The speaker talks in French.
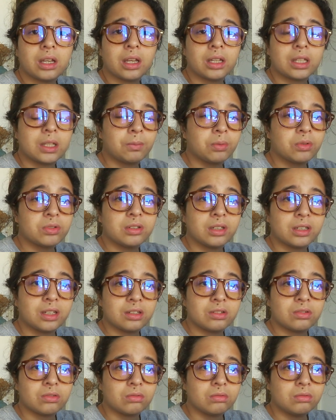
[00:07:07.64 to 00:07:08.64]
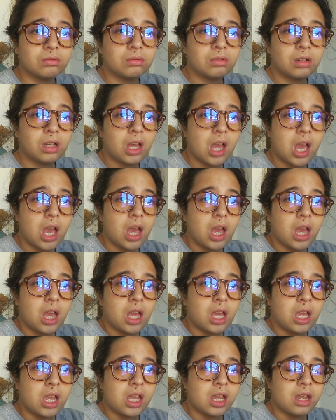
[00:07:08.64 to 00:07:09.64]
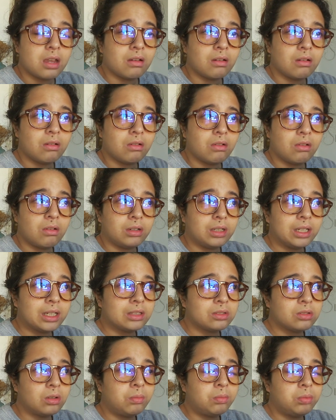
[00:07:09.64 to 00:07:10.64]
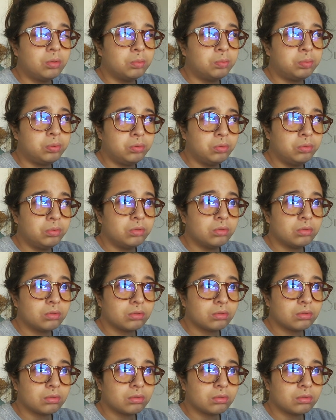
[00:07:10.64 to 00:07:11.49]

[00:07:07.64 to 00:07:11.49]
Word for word: et qui posent des questions. Et l'exemple le plus